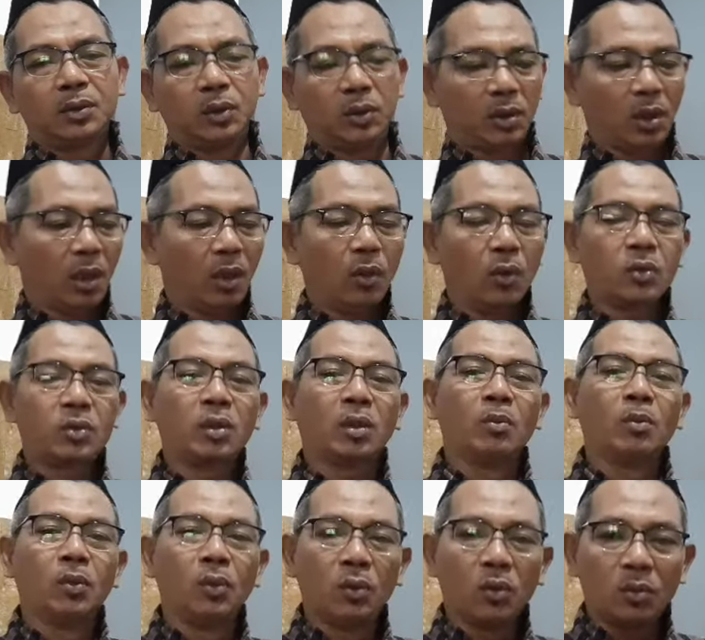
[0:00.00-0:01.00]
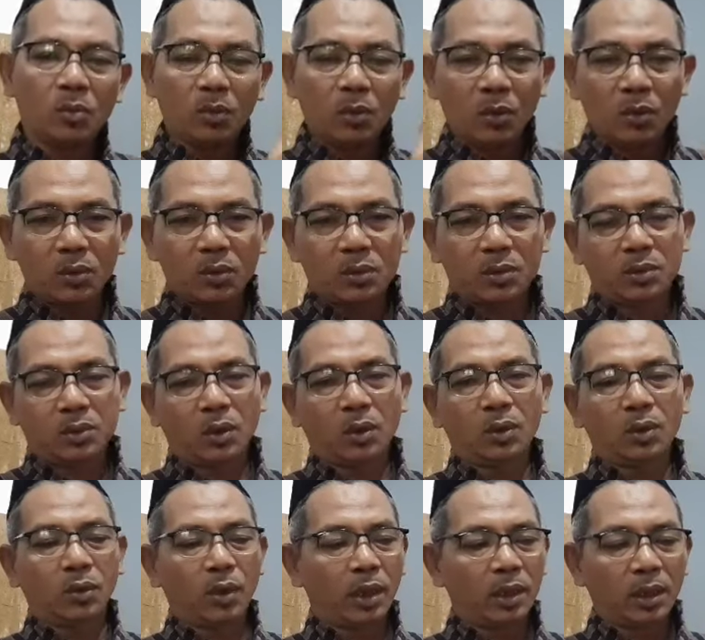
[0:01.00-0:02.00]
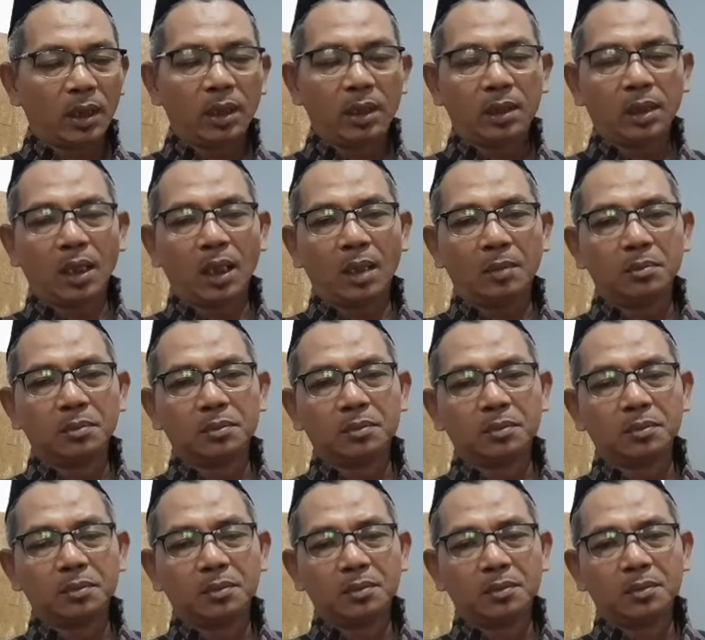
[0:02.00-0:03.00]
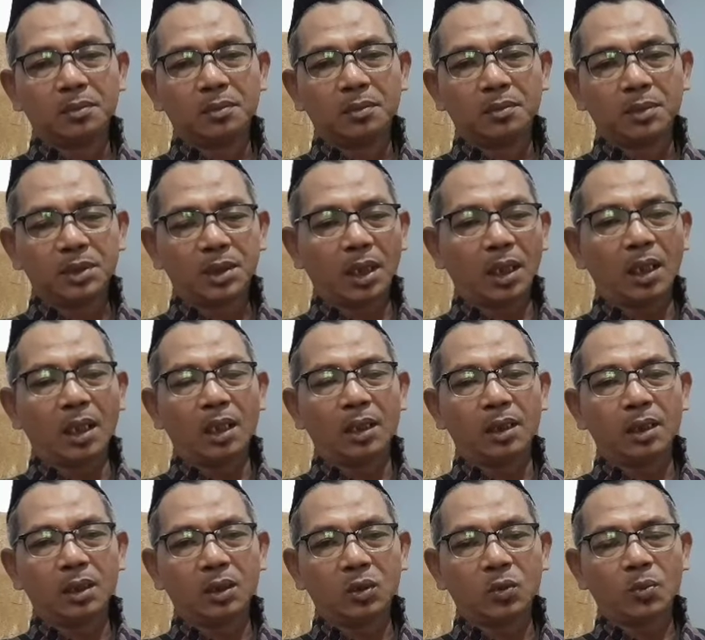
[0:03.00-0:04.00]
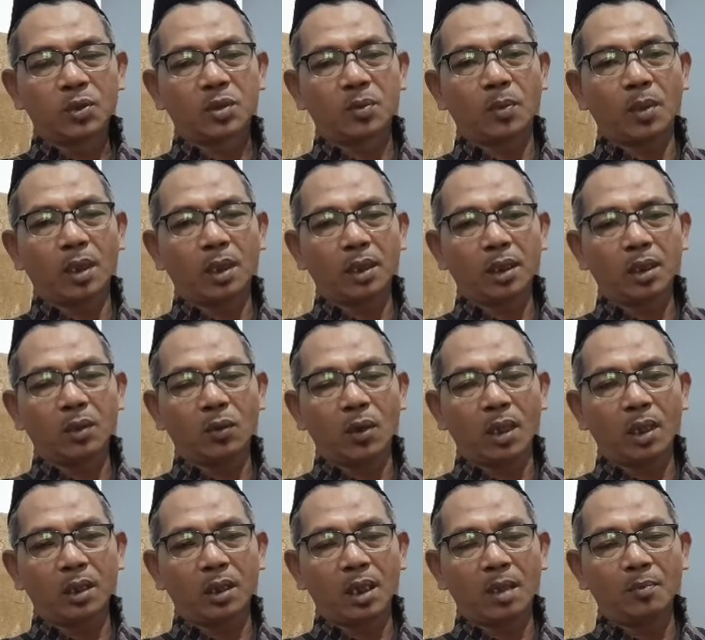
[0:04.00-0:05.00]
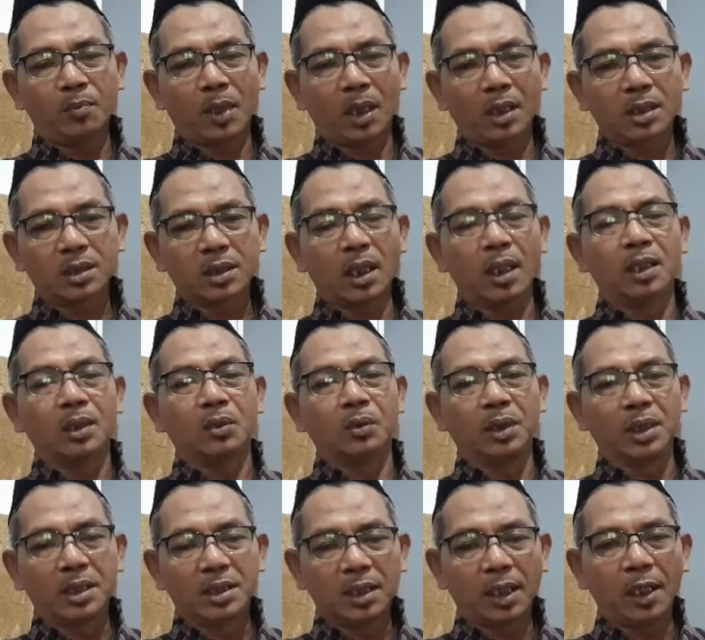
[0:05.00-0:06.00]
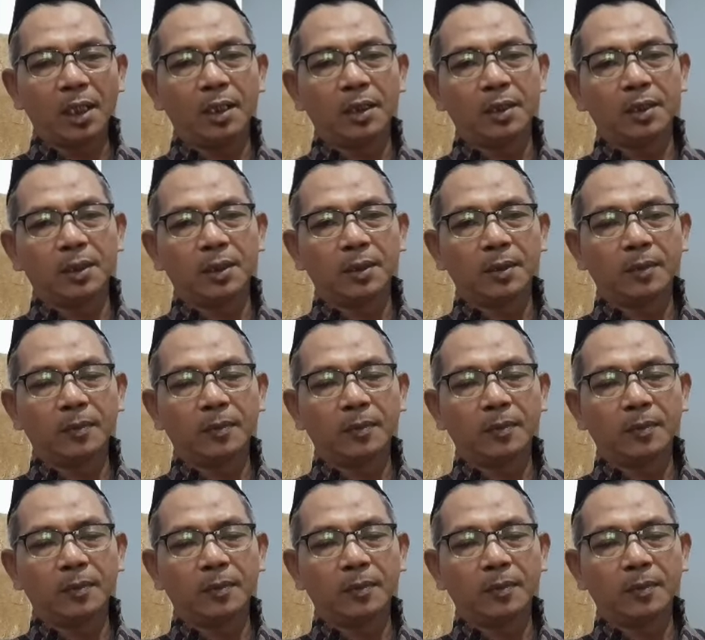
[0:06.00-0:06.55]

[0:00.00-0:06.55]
Tidak harus yang muluk-muluk. Contoh kita di dalam menjalani hidup sebagai warga bangsa Indonesia ini.